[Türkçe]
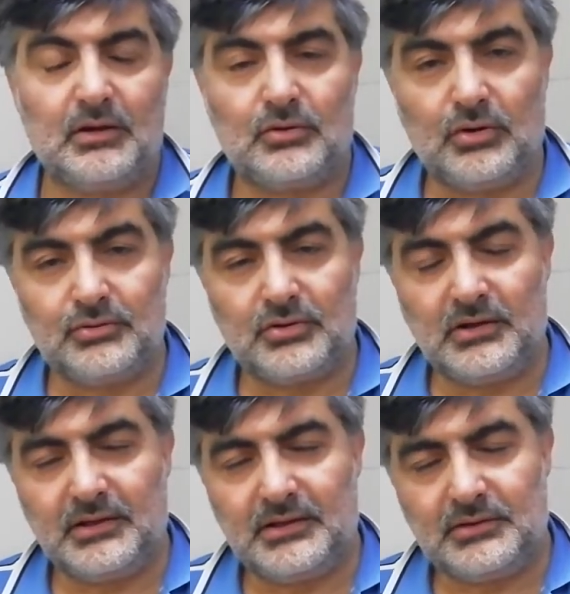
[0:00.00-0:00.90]
Kontrol
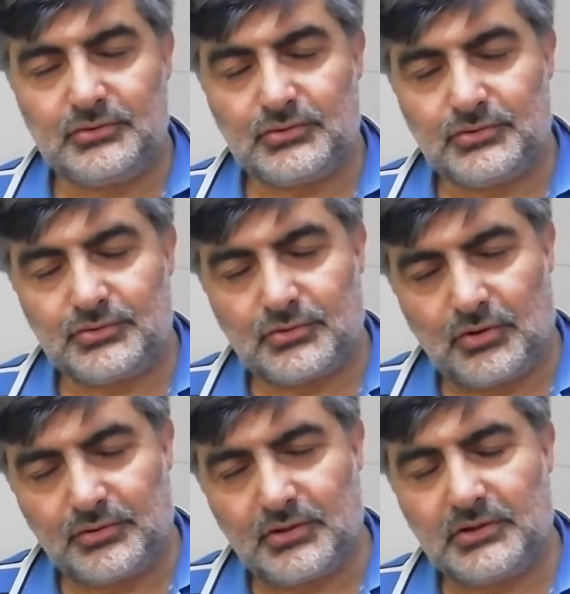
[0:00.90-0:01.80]

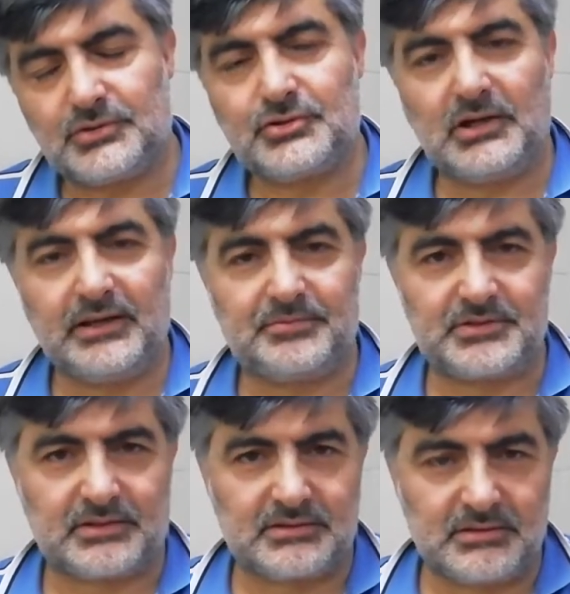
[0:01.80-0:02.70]
kontrolü de şöyle
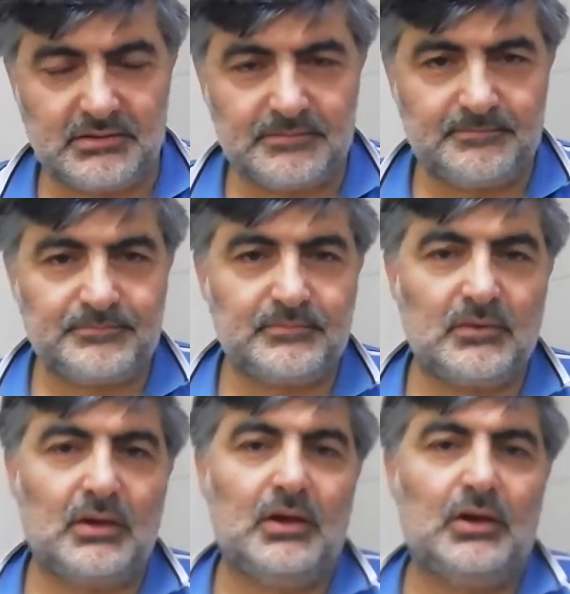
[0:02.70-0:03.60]
yapacaksınız.
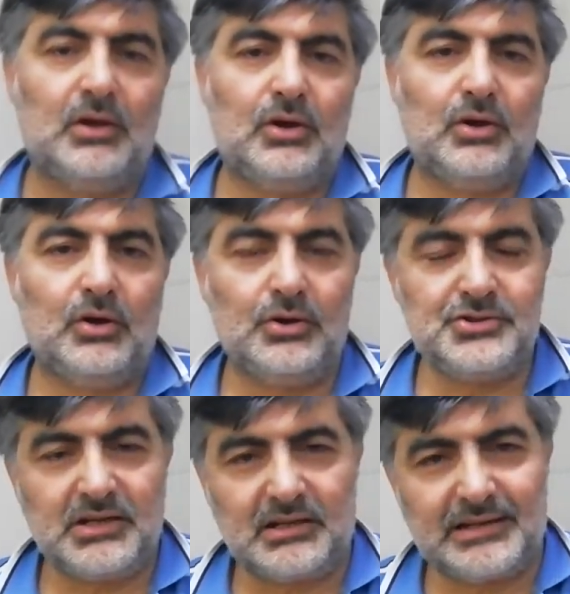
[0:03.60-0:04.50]

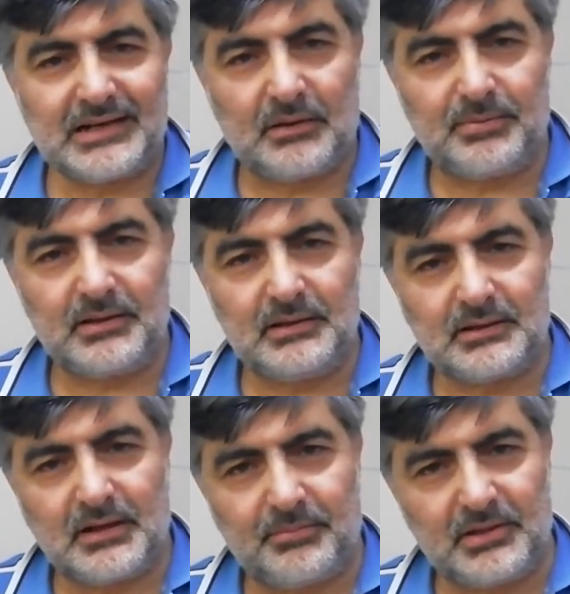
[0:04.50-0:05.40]
Öncelikle kapalı,
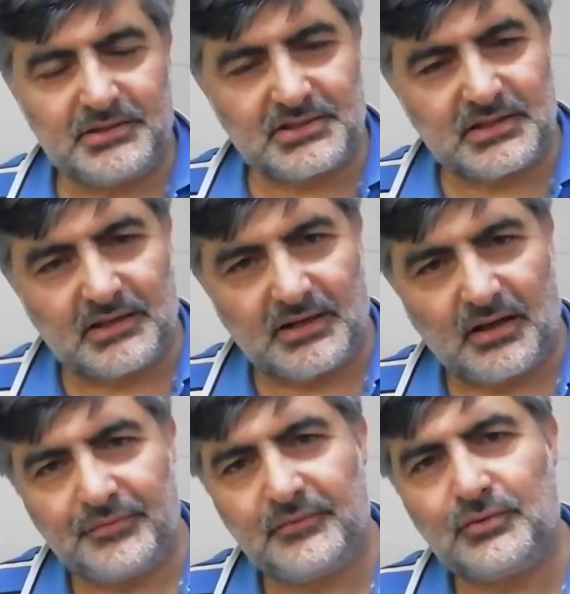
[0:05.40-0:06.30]
kapalı çıtaları
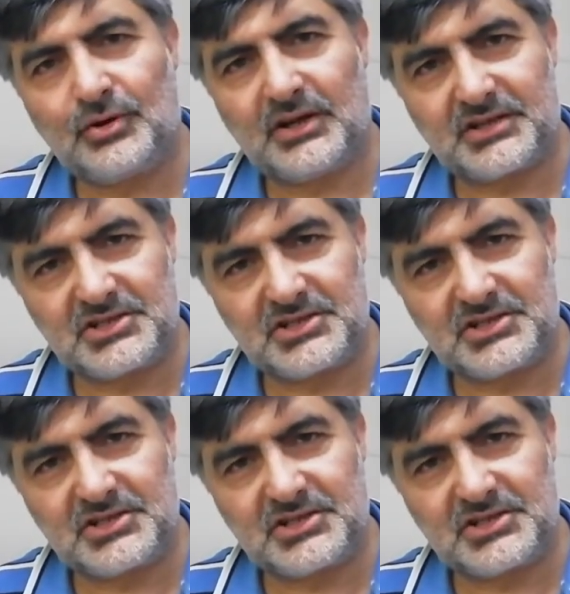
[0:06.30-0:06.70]
hafif yukarı